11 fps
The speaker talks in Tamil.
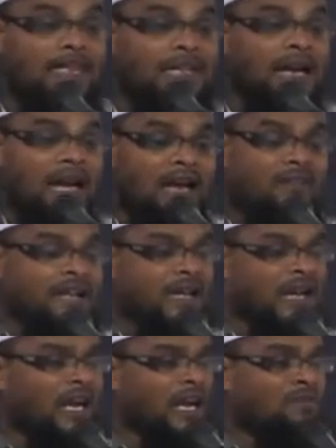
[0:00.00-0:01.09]
கெட்ட
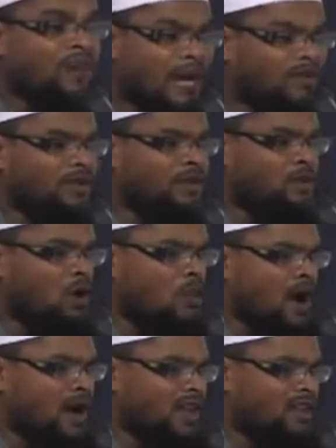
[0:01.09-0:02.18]
நடவடிக்கைகளையும் வளர்த்து
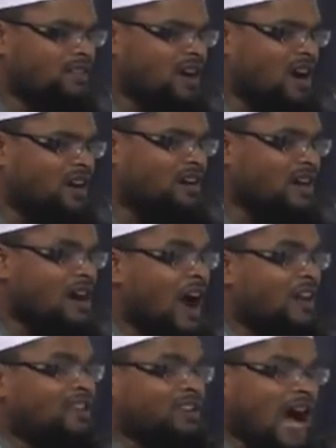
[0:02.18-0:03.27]
விடுவோமாக இருந்தால்
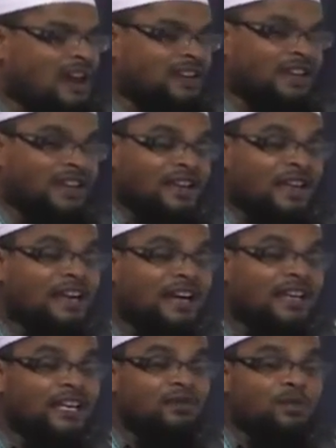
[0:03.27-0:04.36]
அதுதான்
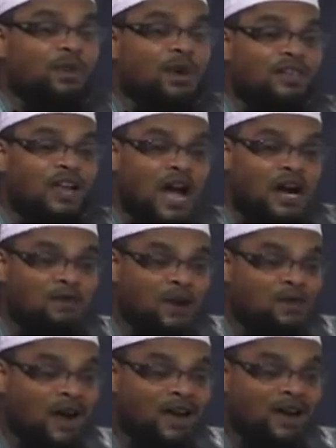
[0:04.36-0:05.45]
எங்களுக்கு விரோதியாக
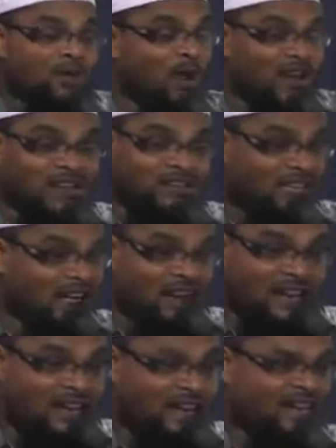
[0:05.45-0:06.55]
வருவார்கள் உலகத்தில்
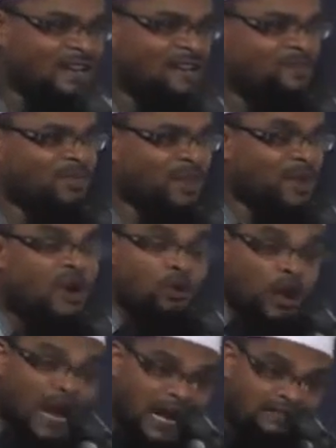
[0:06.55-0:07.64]
அல்ல
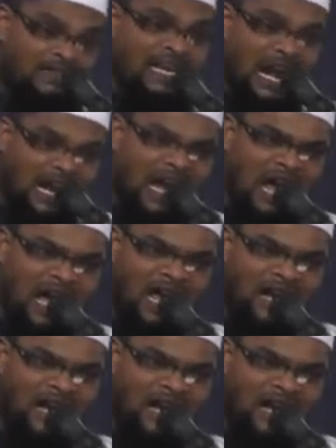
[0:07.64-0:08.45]
உலகத்தில் அல்ல